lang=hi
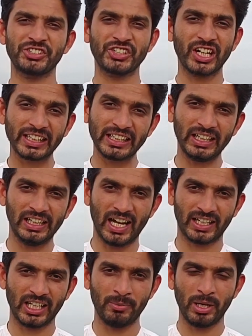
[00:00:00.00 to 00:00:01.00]
मशरक़ी
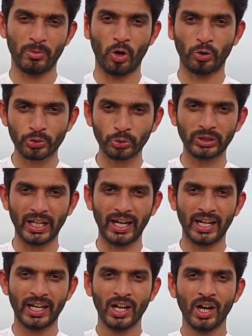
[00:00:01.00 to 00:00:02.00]
इलाके में मौजूद हैं